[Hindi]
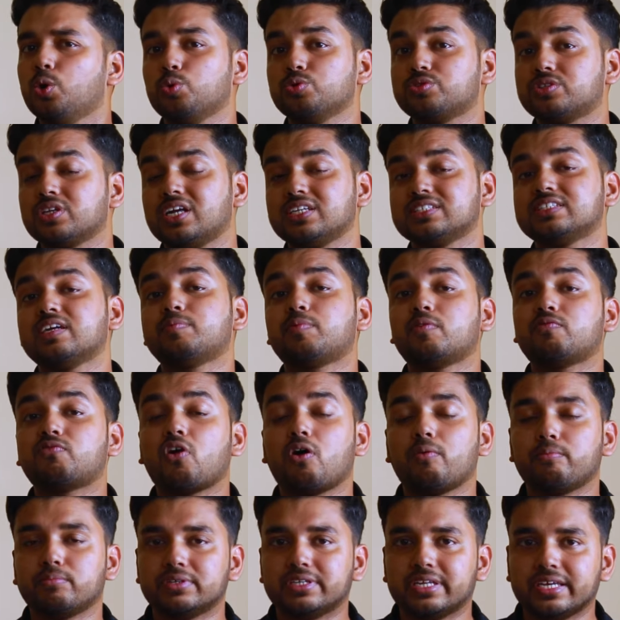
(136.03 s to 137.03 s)
उतना अच्छा
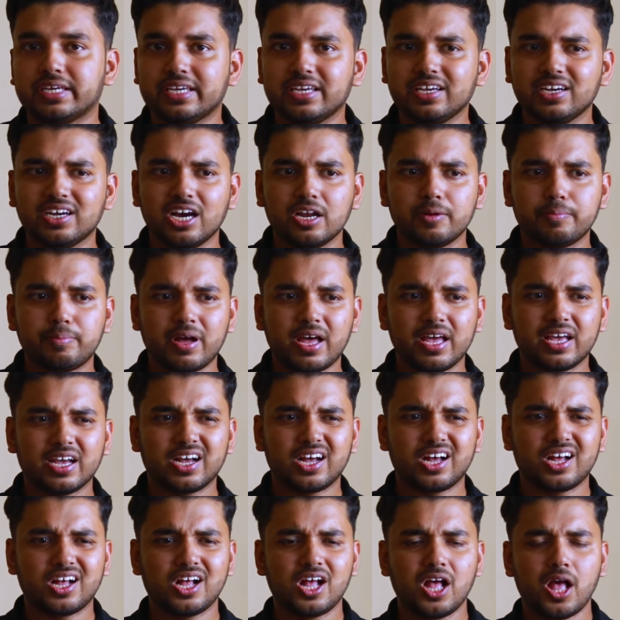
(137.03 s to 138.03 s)
परफॉर्म नहीं कर
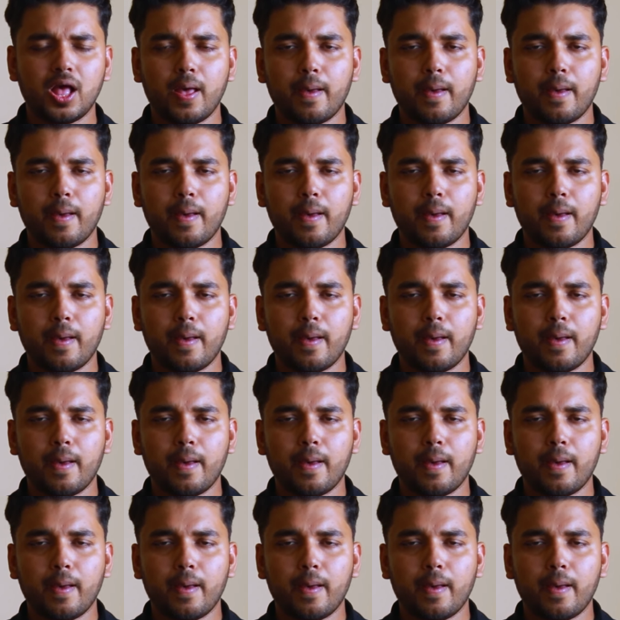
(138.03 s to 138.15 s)
पाएगा